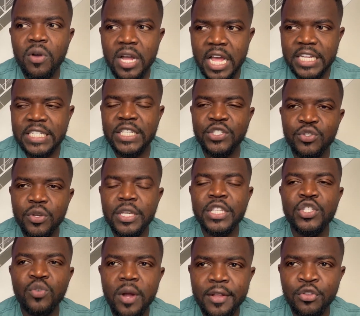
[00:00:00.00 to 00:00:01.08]
cachés, ceux qui
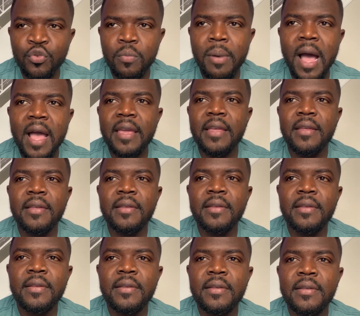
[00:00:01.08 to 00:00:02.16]
sont à Dubaï,
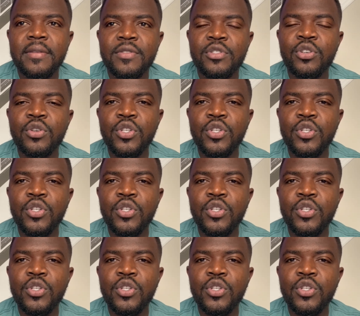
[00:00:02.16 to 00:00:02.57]
ceux